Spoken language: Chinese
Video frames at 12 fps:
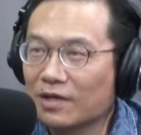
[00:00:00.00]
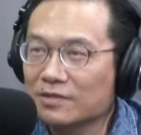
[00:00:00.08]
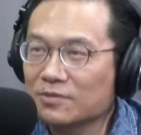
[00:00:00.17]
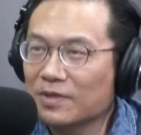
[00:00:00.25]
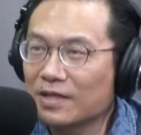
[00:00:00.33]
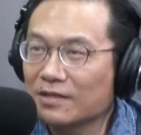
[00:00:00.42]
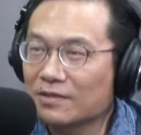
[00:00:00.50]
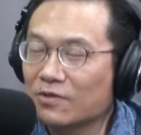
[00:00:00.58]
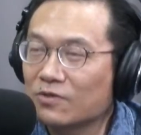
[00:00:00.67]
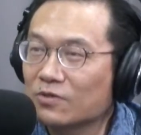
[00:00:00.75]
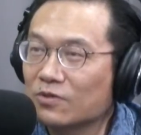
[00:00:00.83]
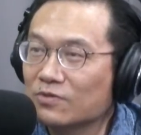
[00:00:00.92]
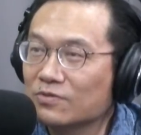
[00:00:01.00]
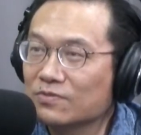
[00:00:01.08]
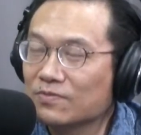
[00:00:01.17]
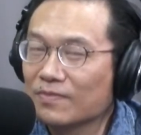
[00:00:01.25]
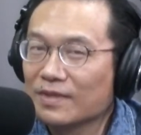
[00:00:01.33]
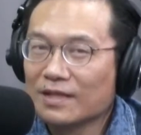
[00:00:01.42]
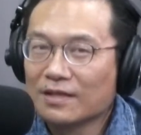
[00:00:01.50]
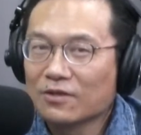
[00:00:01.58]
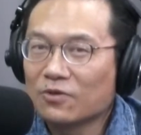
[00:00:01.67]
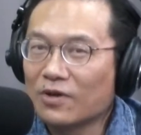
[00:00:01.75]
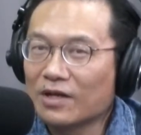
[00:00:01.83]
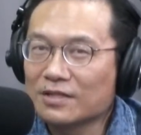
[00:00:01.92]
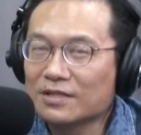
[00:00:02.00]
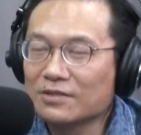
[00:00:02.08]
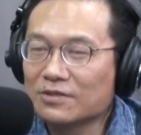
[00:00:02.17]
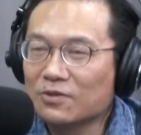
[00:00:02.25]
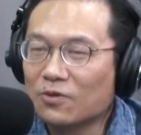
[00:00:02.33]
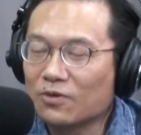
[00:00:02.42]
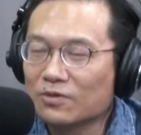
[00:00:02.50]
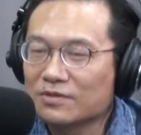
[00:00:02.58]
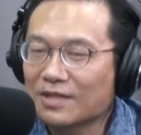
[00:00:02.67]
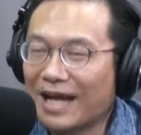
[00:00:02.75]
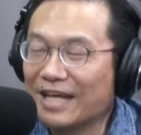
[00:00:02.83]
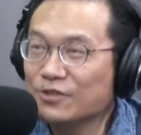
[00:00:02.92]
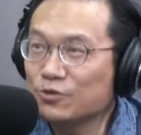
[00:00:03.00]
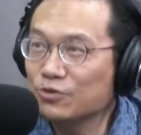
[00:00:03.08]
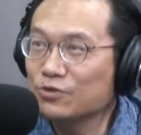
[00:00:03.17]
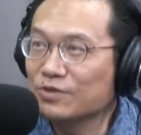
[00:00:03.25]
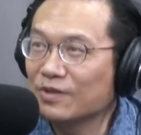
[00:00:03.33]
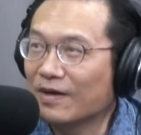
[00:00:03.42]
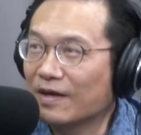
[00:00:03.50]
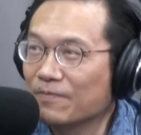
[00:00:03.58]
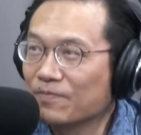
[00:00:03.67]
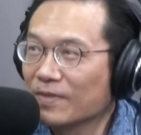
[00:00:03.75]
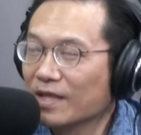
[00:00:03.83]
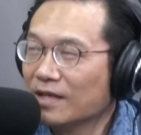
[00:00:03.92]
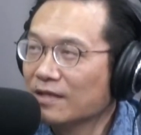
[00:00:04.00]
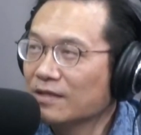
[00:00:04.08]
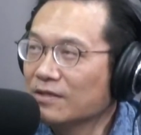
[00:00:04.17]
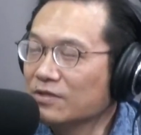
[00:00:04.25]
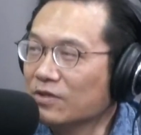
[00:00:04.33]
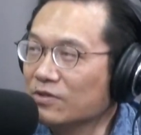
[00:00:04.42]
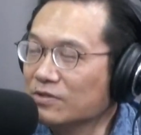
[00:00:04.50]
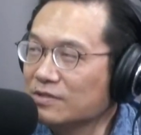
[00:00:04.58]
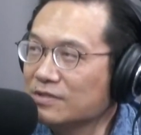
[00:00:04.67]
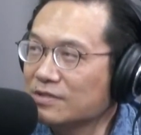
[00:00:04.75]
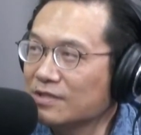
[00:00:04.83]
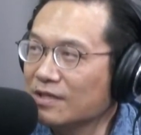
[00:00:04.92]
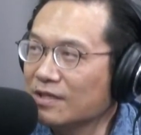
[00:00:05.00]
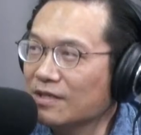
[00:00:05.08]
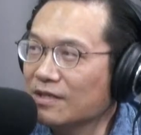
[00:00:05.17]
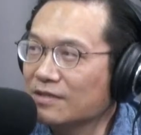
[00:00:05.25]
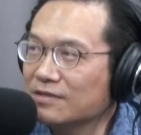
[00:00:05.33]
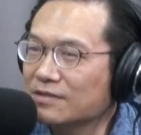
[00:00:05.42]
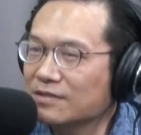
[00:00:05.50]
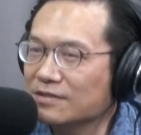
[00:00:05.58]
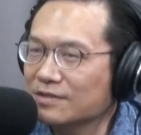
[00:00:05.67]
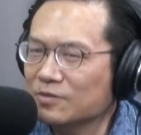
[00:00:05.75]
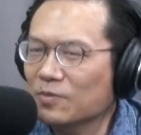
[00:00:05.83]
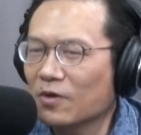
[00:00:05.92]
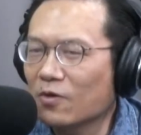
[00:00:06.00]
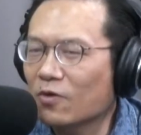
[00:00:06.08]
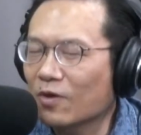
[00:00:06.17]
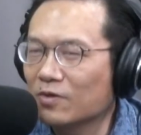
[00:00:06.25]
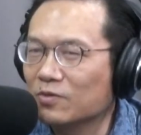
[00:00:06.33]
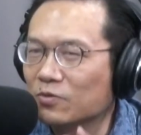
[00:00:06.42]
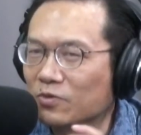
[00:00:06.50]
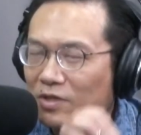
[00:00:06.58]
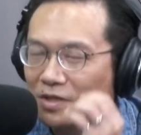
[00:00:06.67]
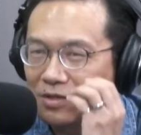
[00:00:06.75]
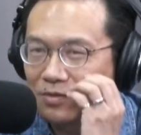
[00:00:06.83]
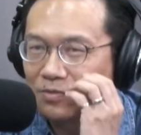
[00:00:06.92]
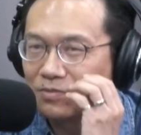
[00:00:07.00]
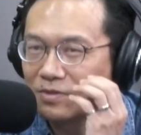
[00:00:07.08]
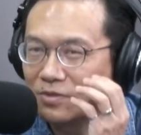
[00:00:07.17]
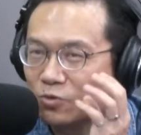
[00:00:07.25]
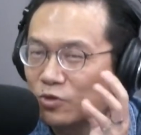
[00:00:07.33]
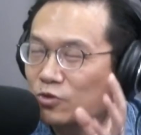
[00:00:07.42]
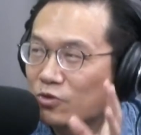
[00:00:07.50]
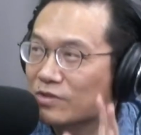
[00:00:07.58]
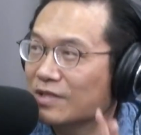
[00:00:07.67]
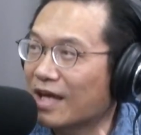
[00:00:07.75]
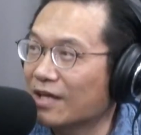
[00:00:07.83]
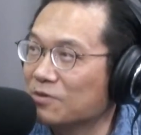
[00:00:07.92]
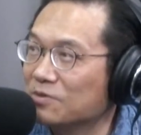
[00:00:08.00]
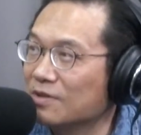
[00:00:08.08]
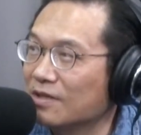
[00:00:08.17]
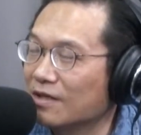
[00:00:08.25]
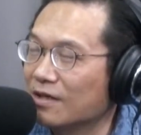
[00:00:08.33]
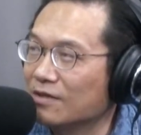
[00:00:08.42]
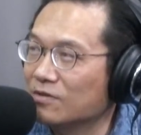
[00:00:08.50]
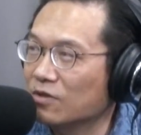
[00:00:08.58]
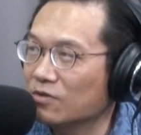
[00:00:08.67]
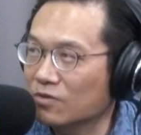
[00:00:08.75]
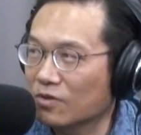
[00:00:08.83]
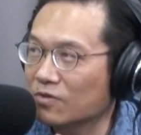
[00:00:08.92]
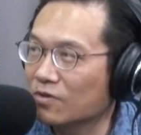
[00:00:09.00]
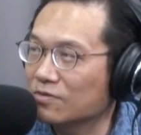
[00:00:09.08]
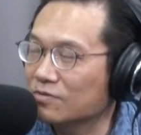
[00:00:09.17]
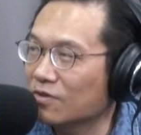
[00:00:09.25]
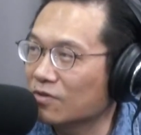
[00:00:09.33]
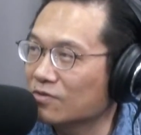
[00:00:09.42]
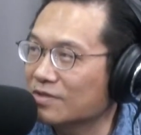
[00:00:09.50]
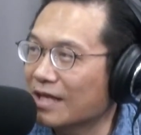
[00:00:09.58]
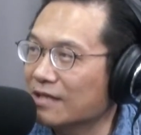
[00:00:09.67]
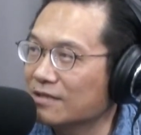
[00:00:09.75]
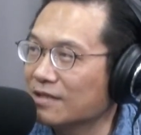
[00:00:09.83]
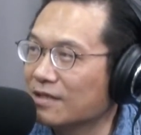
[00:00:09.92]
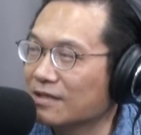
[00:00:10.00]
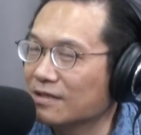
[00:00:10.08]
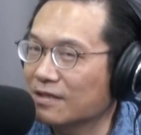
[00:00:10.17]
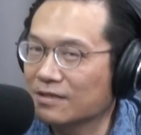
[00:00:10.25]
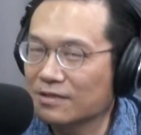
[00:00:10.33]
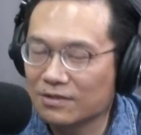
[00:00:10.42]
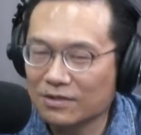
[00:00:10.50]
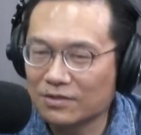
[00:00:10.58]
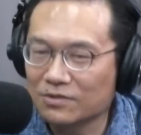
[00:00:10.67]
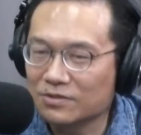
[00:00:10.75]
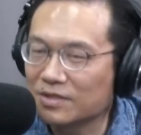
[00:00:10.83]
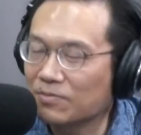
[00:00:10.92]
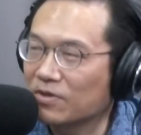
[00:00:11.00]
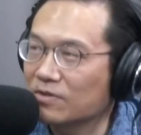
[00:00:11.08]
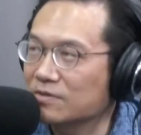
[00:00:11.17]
即摆用讲看这落台剧，对吧？有有一些这个，即摆我看为。如果纯台语的哈，拢讲讲，拢讲台语的迄个迄个节目，